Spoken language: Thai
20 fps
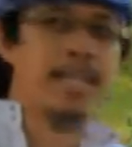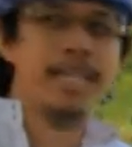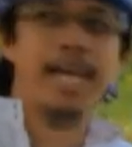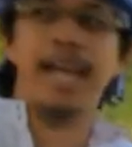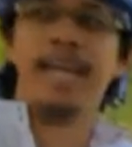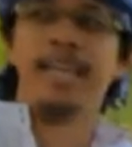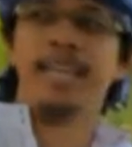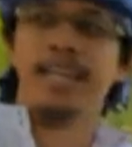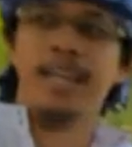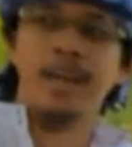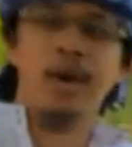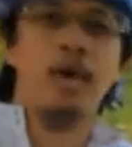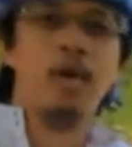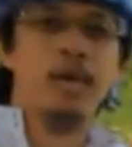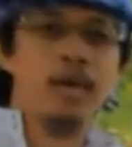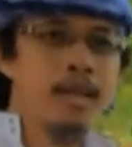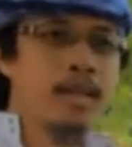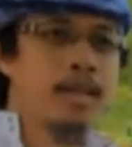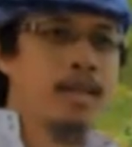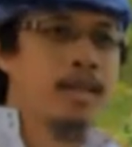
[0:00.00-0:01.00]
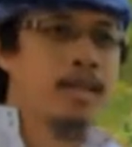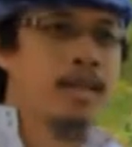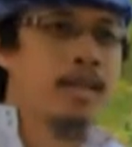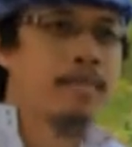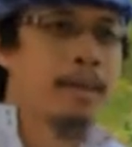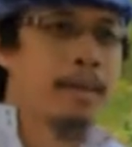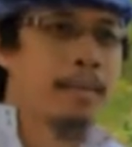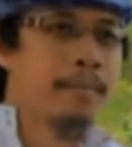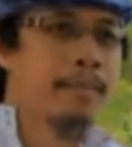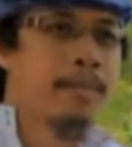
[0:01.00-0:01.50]
ใดๆในโลก
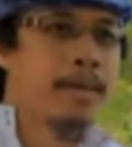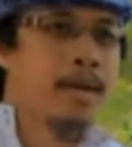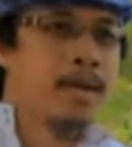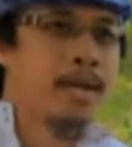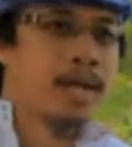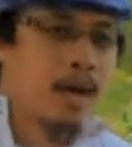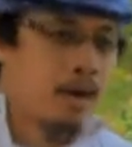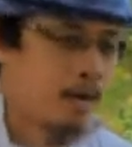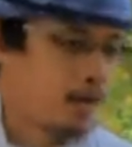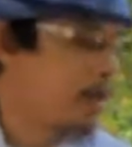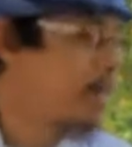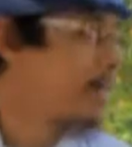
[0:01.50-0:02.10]
ที่แบบเก่า